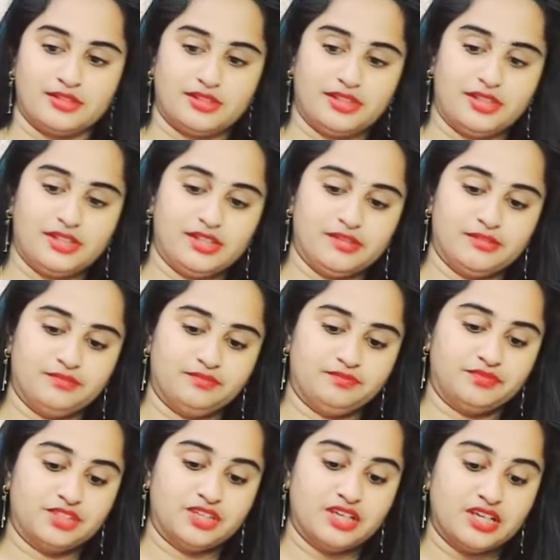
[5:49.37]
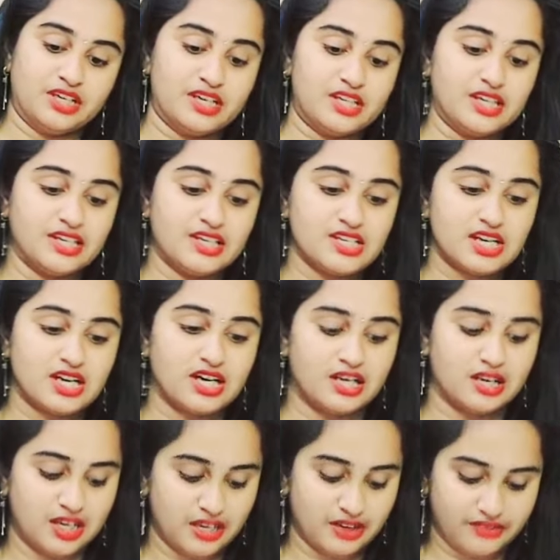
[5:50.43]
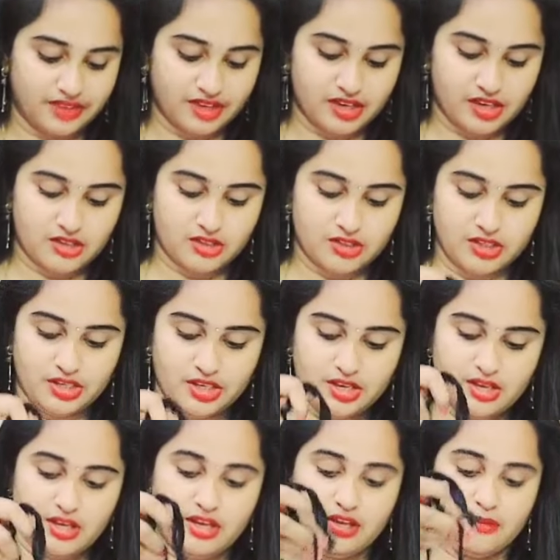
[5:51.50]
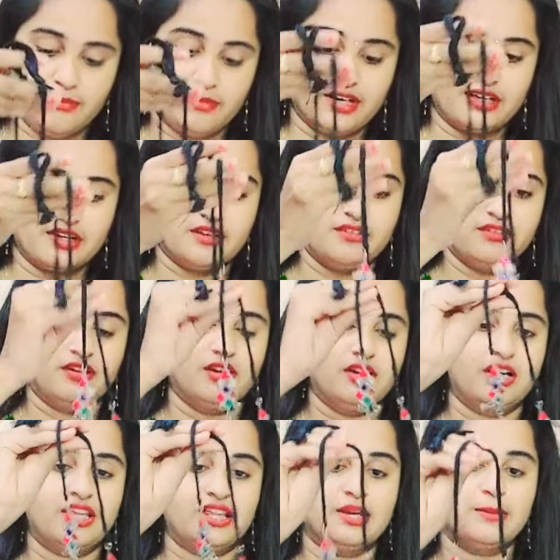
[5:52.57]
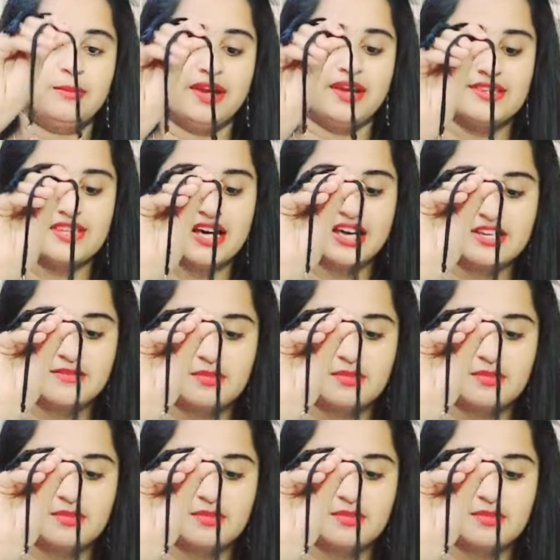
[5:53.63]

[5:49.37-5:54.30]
ఇది ఇదైతే చాలా హెవీగా ఉంది బట్ uh, ఏదైనా ప్లెయిన్ శారీస్